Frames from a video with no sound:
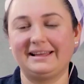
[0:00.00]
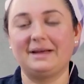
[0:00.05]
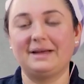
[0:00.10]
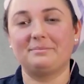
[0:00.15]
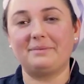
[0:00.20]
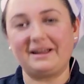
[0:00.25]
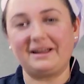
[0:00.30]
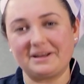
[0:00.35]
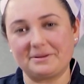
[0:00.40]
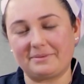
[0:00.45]

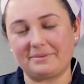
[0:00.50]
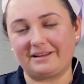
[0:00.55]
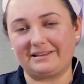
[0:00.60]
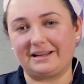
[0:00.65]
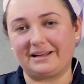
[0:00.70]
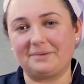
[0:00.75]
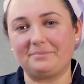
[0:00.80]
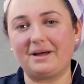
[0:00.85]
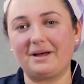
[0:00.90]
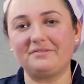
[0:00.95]

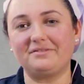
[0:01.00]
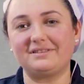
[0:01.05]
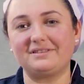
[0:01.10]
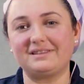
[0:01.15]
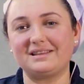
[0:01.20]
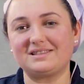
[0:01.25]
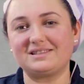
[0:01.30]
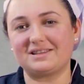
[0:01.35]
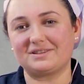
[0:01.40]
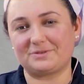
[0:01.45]
Merhabalar, ben
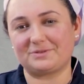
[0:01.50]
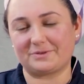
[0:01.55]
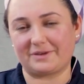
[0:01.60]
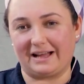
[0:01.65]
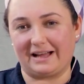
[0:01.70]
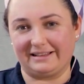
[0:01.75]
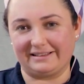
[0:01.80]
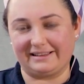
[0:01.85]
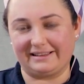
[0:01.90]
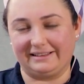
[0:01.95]
Firdevs Cesur
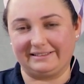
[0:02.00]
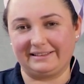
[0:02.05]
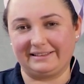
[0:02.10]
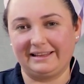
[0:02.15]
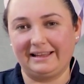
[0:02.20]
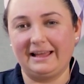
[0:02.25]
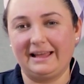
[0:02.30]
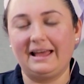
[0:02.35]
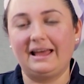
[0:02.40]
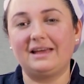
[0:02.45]
Kalkan.
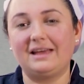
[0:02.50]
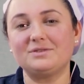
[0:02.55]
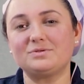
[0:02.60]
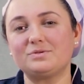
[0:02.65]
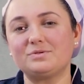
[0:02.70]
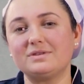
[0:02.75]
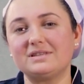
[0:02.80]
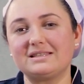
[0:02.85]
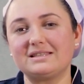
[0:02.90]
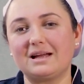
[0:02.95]

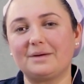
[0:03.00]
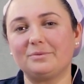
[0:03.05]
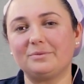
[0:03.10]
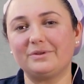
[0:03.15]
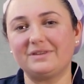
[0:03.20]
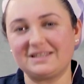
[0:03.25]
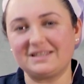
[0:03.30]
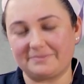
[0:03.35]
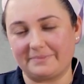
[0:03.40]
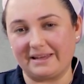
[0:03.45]
Enstitü İstanbul
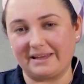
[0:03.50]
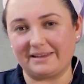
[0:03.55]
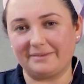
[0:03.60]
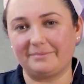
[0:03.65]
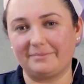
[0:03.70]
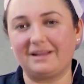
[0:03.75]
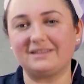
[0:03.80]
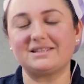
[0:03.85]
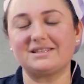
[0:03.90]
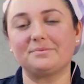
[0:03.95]
İSMEK,
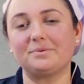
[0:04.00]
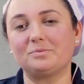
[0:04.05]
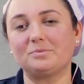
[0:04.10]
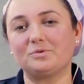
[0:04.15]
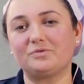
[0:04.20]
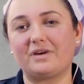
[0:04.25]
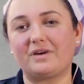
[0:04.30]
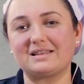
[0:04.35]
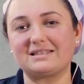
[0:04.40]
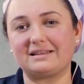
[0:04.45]
Maltepe
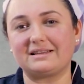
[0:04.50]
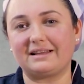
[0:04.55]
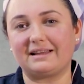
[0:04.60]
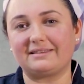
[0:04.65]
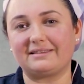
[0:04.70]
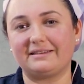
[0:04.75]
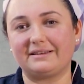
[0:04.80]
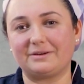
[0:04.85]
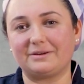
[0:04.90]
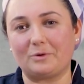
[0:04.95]
Mutfak
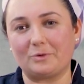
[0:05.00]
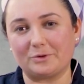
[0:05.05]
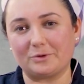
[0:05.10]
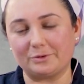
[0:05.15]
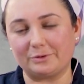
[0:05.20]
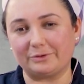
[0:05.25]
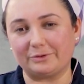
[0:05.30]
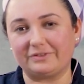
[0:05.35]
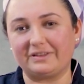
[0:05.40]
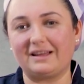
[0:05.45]
Sanatları
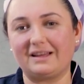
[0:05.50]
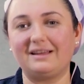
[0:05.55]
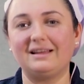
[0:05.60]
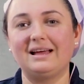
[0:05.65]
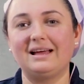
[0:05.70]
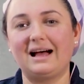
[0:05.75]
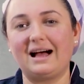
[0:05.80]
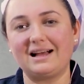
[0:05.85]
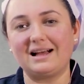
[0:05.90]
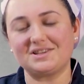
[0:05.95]
Okulu'nda
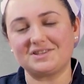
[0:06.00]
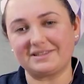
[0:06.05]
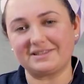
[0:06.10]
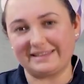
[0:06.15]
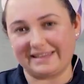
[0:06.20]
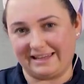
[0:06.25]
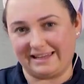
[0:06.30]
aşçılık